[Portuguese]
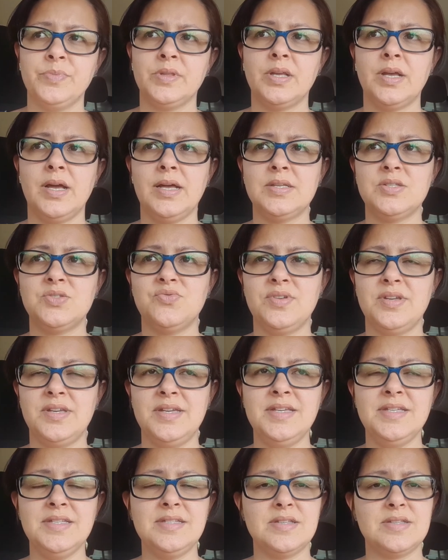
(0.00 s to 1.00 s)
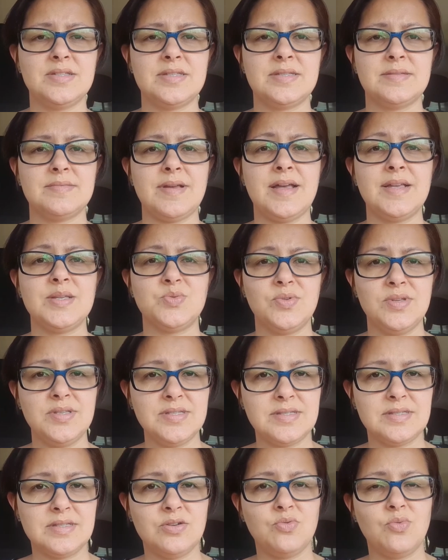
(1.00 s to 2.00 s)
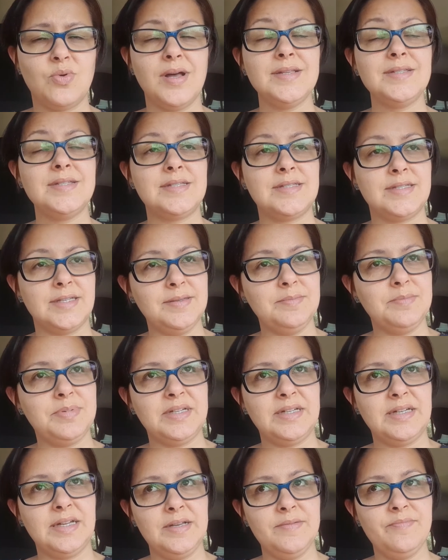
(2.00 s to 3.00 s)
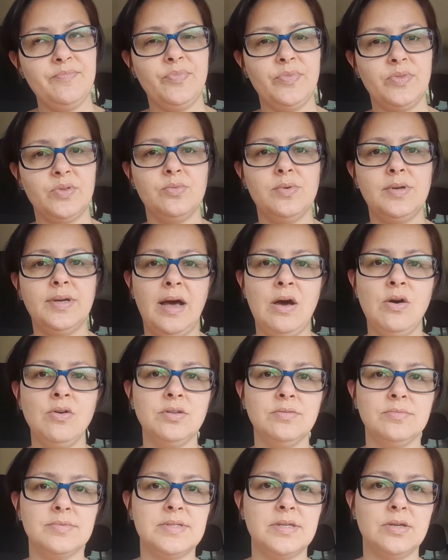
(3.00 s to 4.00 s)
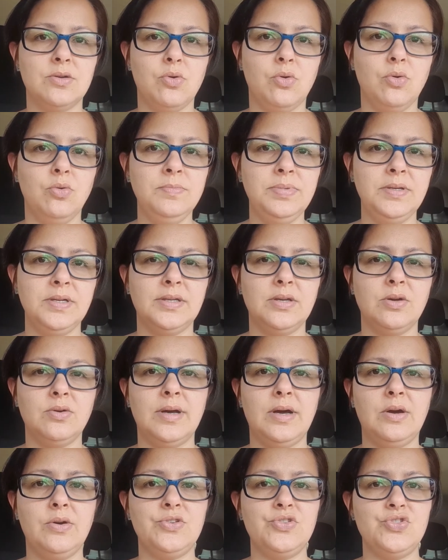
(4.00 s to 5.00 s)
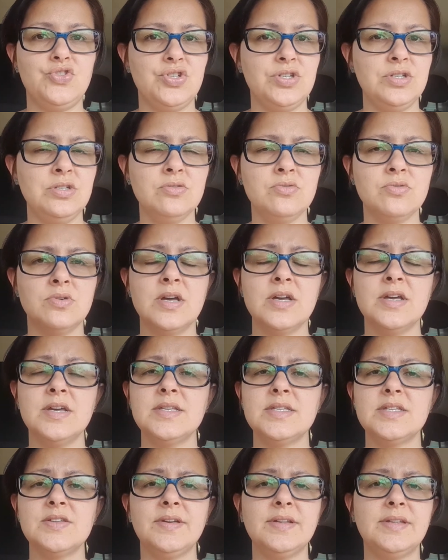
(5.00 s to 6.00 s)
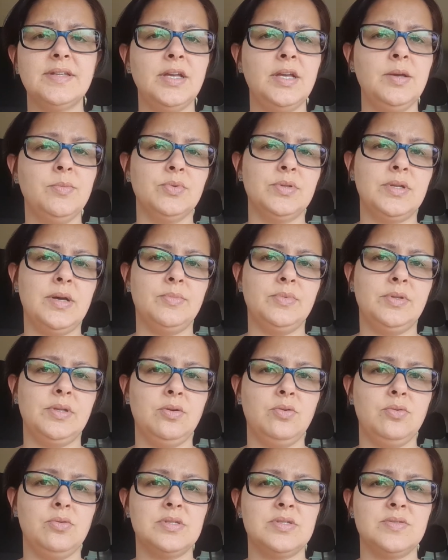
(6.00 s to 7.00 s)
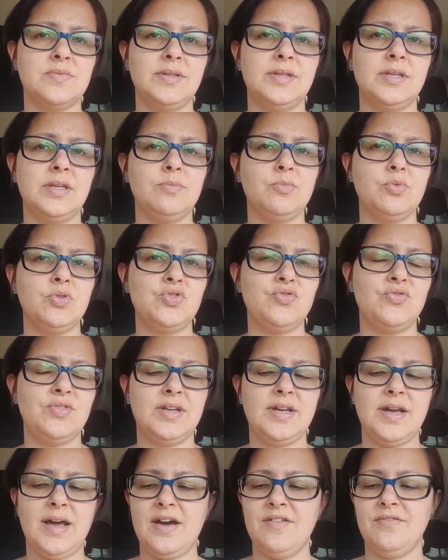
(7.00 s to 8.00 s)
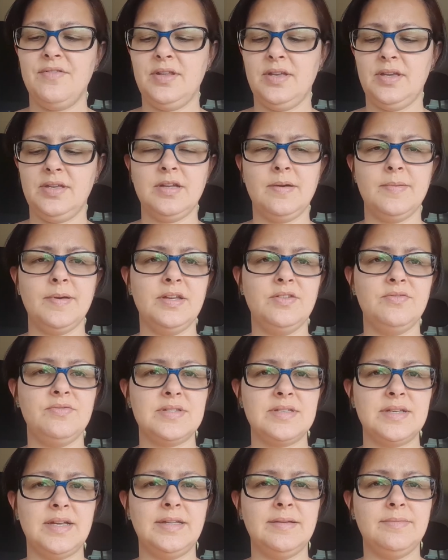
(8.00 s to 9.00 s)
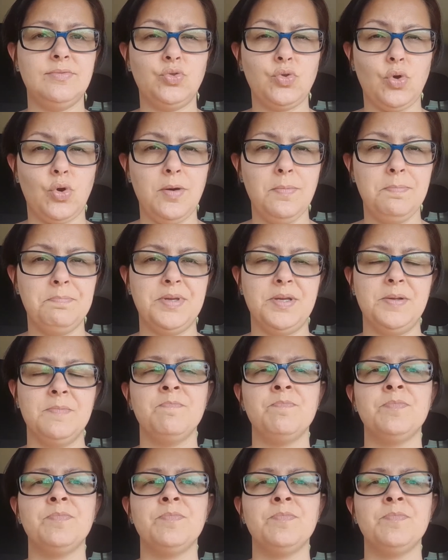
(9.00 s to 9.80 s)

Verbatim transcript: Às vezes, às vezes não, quase sempre, né? O carro que você compra, que é o carro antigo, você vai ter que mudar muita coisa, vai ter que modificar, vai ter que dar uma revisada top